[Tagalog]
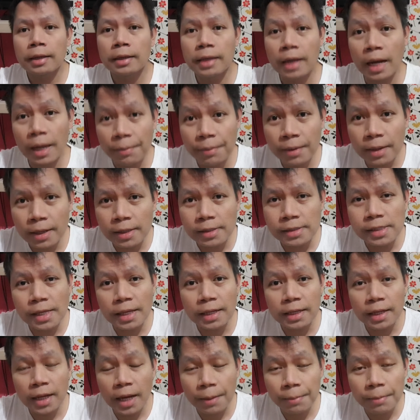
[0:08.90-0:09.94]
Grabe guys,
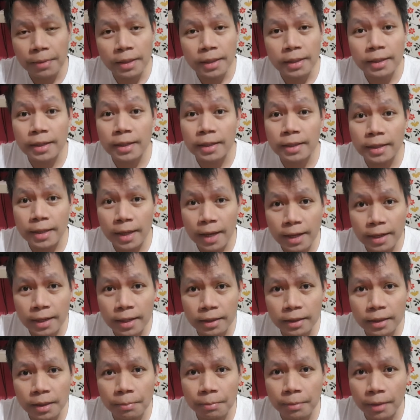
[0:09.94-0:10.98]
ang dami nang nangyari
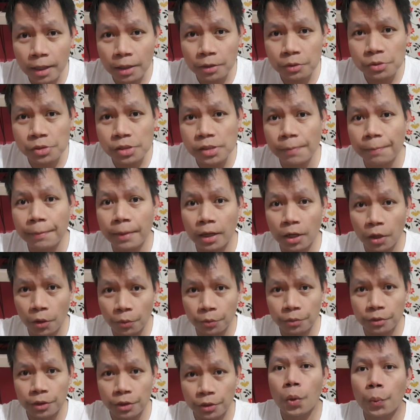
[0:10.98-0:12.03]
at nagbago sa
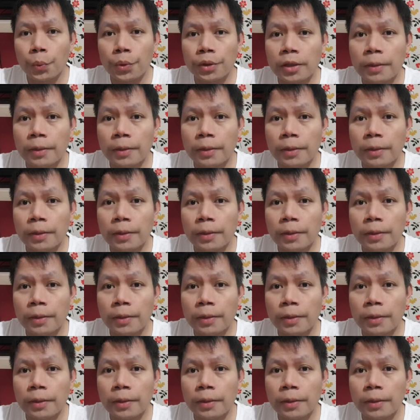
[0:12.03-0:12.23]
panahon ngayon.